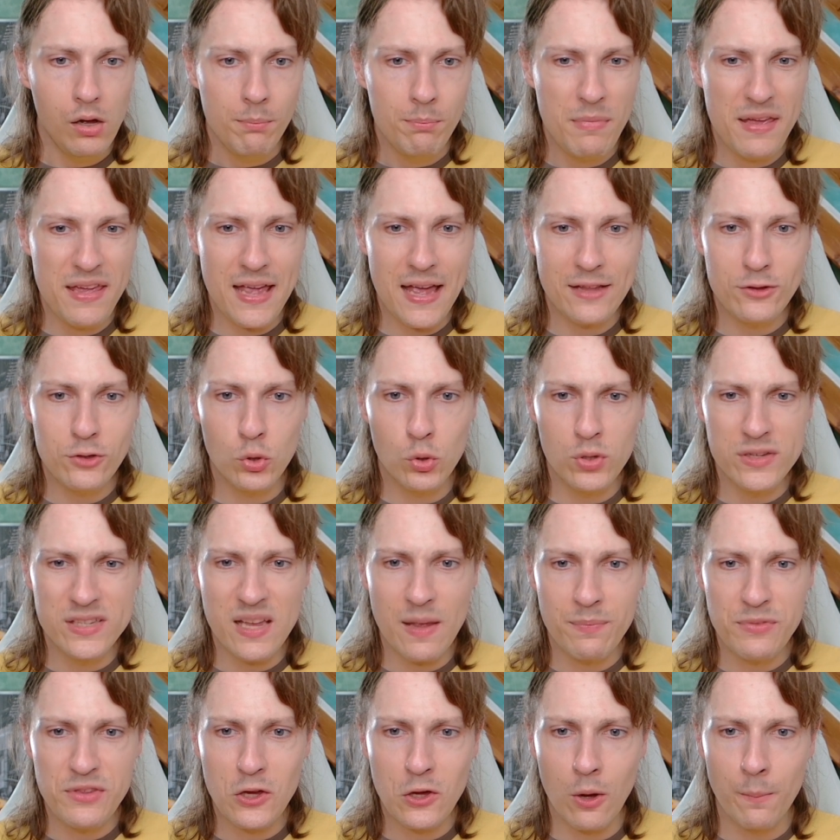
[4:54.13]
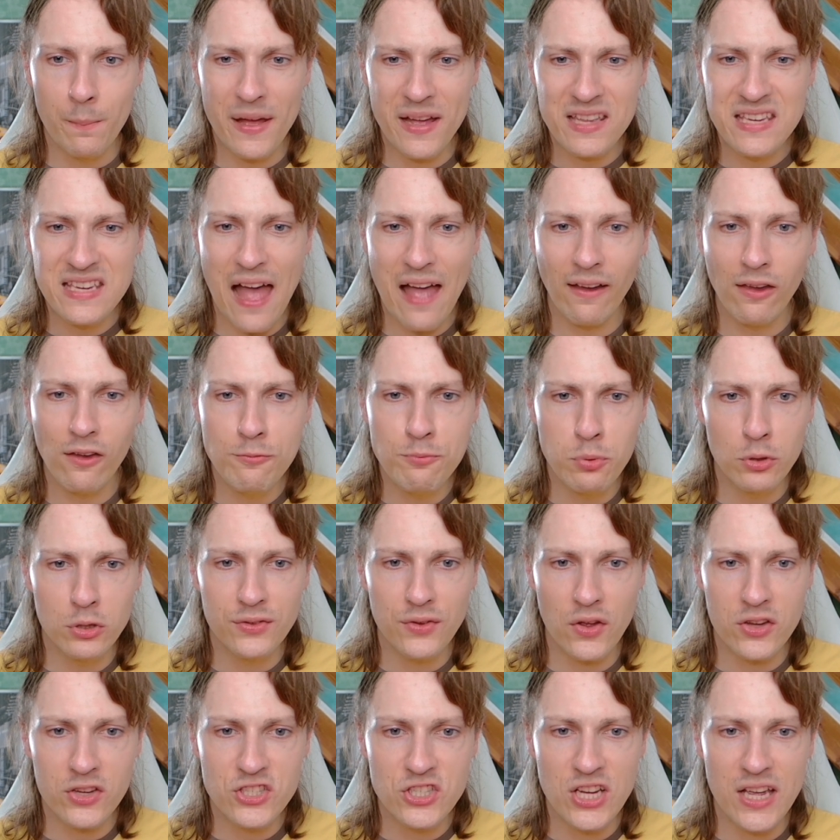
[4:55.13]
Mais il y a du coup ces petits copains qui arrivent pour se
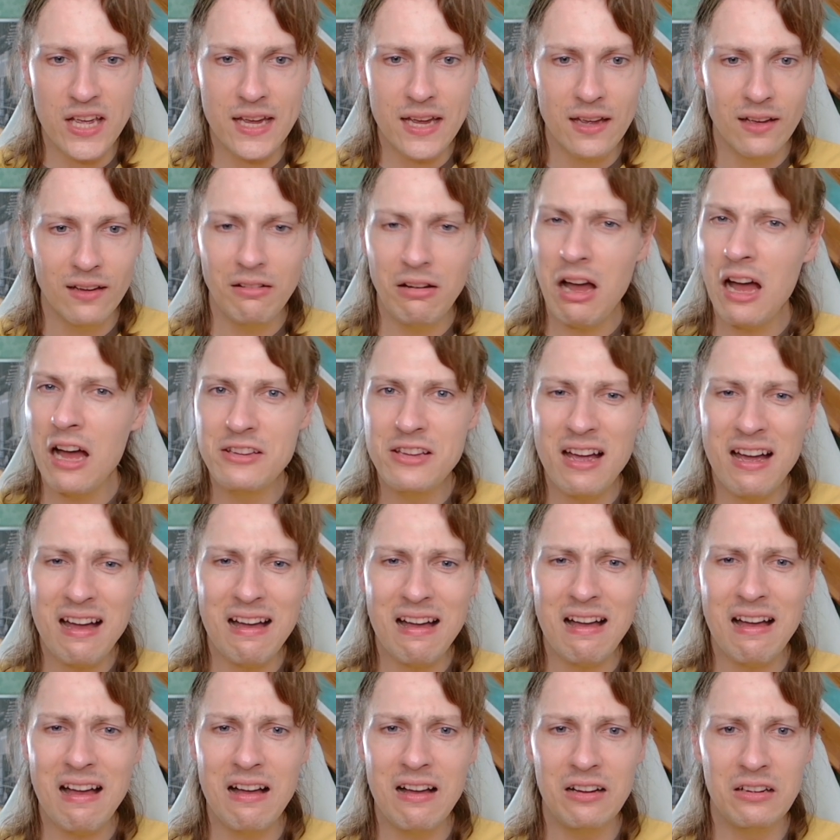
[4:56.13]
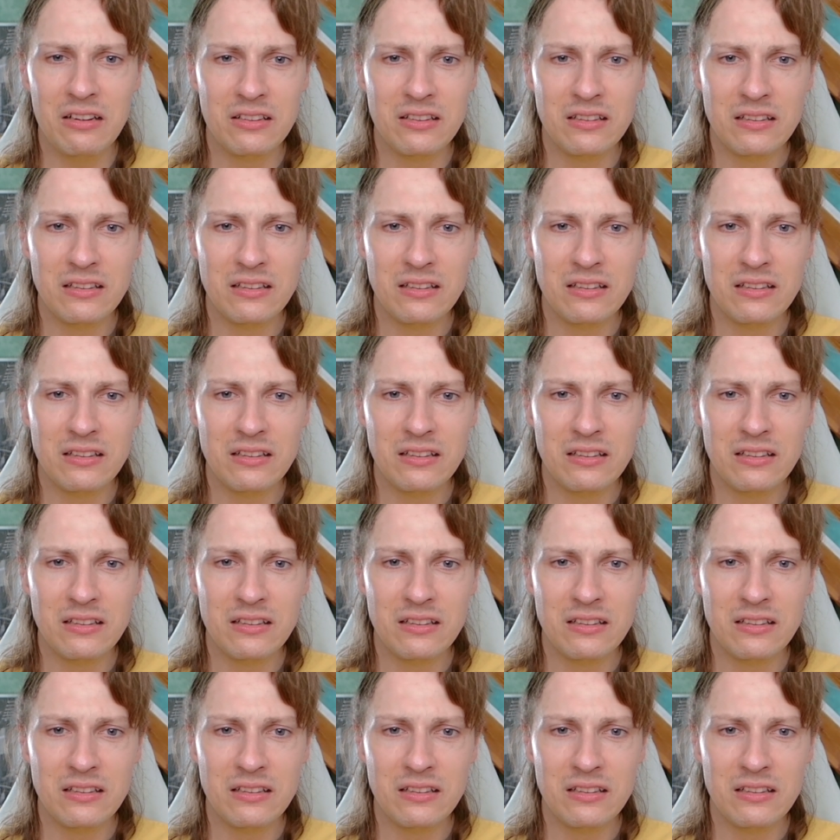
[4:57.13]
venger Oh non Ah